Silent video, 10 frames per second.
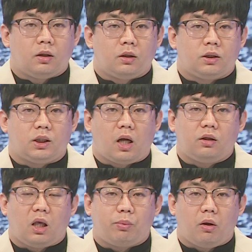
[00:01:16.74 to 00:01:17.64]

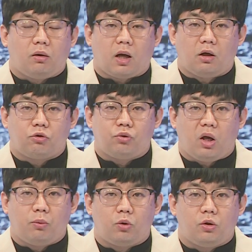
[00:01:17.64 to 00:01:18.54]
시간대별 강수
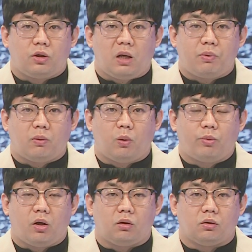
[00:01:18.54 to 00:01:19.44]
예보를
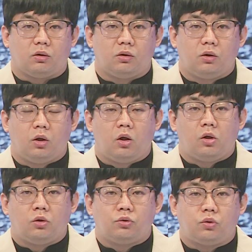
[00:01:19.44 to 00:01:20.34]
살펴보면
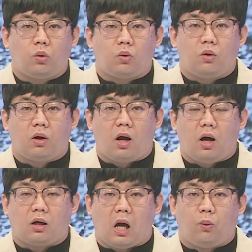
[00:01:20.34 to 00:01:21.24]

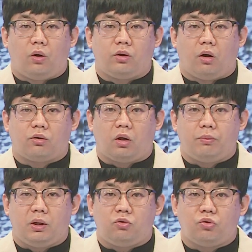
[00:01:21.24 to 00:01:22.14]
수도권과 강원 영서
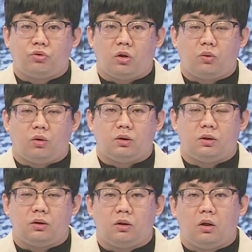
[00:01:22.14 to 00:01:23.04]
및
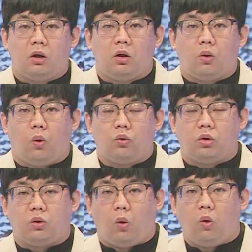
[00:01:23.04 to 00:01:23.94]
충청권은
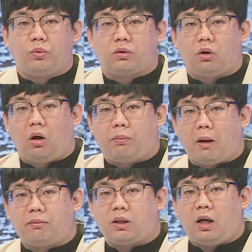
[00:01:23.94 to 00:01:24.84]
오늘 오후부터
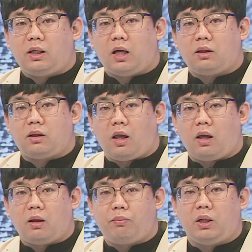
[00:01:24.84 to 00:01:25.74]
밤사이 한때
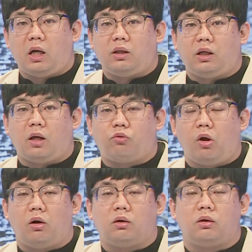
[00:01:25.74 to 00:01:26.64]
비가
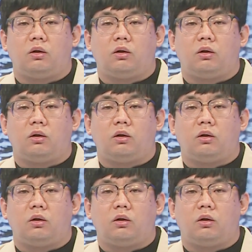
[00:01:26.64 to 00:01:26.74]
내리겠고요.